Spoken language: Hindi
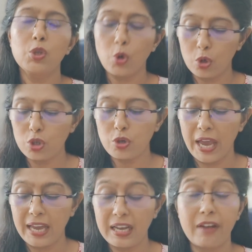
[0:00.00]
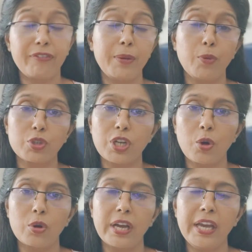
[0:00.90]
दोनों जो है काफ़ी
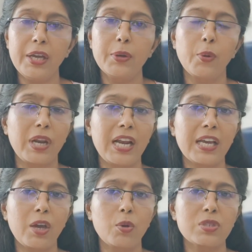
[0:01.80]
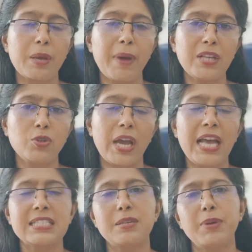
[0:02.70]
इमोशनल हो गए रोने लगे और उसके बाद जो
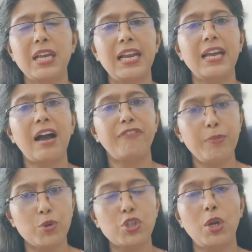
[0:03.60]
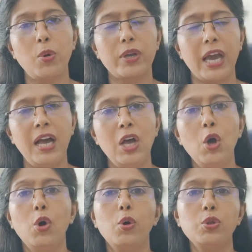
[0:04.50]
है एनसीबी के लिए काफ़ी मुश्किल हो गया
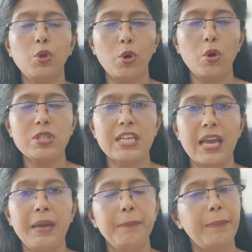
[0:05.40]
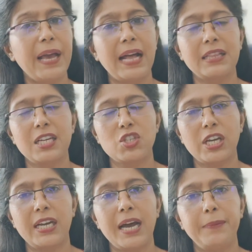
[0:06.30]
उन दोनों से बयान दर्ज
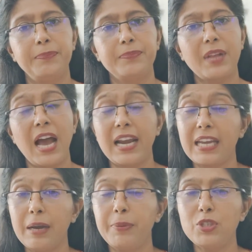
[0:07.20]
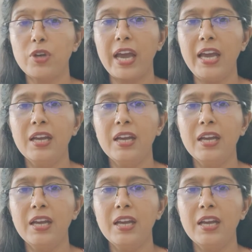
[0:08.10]
करना हालांकि अभी जो है